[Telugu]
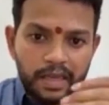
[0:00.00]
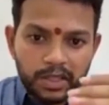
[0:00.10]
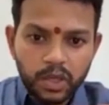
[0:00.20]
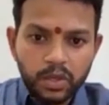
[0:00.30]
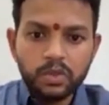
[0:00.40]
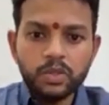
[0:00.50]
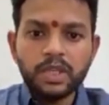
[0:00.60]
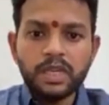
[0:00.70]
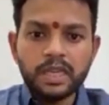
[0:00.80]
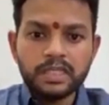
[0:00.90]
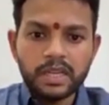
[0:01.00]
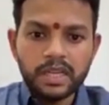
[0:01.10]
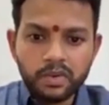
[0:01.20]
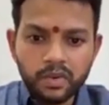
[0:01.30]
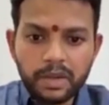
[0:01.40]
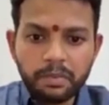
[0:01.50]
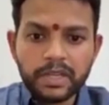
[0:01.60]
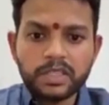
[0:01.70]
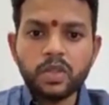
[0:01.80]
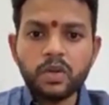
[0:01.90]
uh, ఏం జరుగుతుంది అసలు
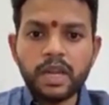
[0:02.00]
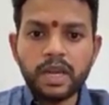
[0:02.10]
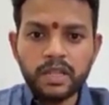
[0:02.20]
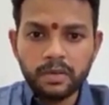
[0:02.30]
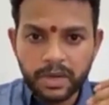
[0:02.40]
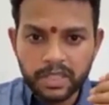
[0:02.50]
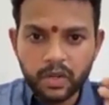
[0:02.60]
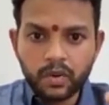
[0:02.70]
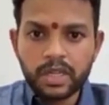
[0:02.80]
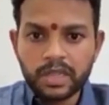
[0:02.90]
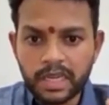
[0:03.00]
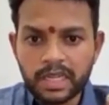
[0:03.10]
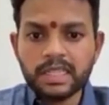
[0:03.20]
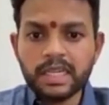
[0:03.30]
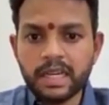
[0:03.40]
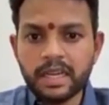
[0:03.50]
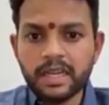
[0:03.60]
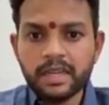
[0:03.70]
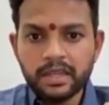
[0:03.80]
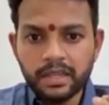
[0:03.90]
ఎటువంటి పరిస్థితులు ఉన్నాయనేది ప్రజలు కూడా
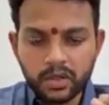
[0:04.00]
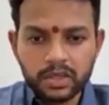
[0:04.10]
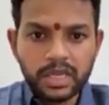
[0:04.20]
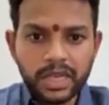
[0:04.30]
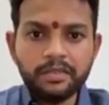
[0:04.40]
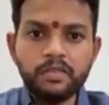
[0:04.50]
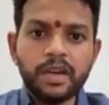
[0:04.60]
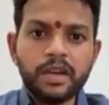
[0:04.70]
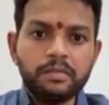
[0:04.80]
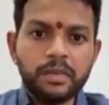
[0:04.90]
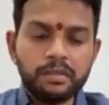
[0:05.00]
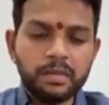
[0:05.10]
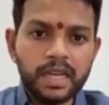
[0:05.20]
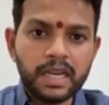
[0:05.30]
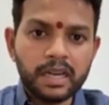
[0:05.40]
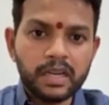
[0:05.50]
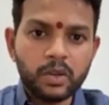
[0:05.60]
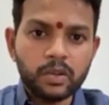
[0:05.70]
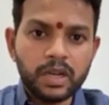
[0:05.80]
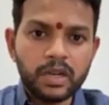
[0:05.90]
తెలియజేయాలని ఈరోజు ఈ లైవ్ ద్వారా మీకు మళ్ళీ
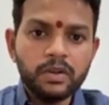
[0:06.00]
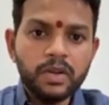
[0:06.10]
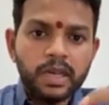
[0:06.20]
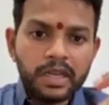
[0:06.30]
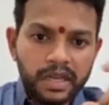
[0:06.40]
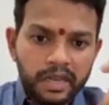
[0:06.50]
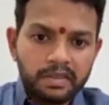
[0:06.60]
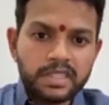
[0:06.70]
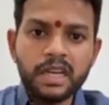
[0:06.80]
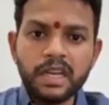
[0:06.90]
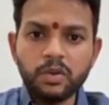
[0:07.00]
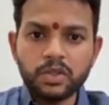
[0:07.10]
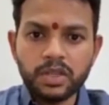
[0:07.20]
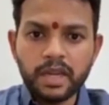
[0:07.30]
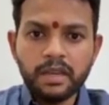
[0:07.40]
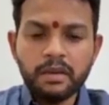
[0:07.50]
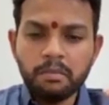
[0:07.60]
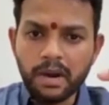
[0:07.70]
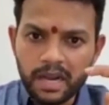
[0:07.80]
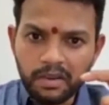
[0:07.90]
కనెక్ట్ అవుతున్నాను ఈ రిక్వెస్ట్ అన్నీ
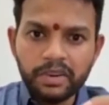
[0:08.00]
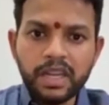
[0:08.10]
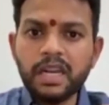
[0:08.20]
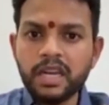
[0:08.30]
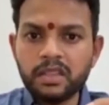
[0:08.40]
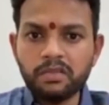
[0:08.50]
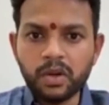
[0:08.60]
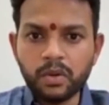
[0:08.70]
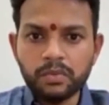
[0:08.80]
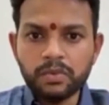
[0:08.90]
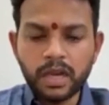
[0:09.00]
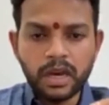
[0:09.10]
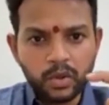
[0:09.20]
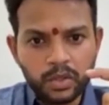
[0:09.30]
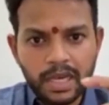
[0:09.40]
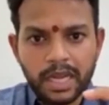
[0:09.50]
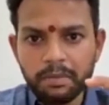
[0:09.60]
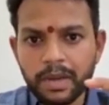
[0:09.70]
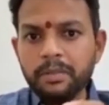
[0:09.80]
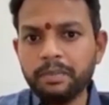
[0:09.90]
వస్తున్నాయి మాకు వీలైనంత వరకు ఆ
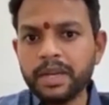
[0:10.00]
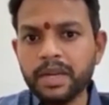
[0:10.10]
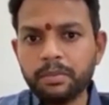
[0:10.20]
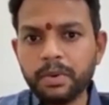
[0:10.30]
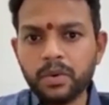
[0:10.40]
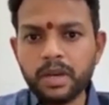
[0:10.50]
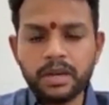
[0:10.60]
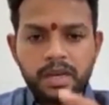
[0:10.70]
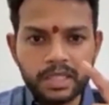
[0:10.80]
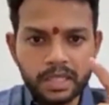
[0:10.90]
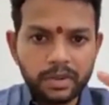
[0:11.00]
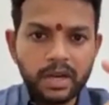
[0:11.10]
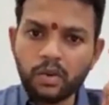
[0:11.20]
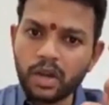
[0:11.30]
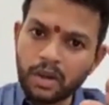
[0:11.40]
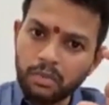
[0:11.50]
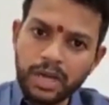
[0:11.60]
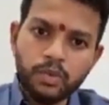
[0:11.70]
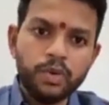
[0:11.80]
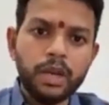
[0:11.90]
రోజు హెల్ప్ లైన్ పెట్టినప్పుడు కూడా నేను చెప్పినట్టు ఒక
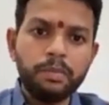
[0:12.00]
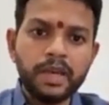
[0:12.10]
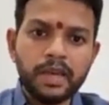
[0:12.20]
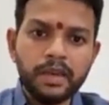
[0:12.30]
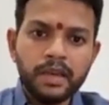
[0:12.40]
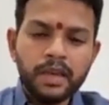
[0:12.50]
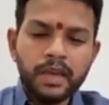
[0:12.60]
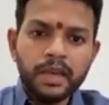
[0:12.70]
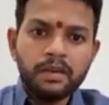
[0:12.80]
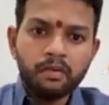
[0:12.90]
అనుమానం ఉన్నప్పటికీ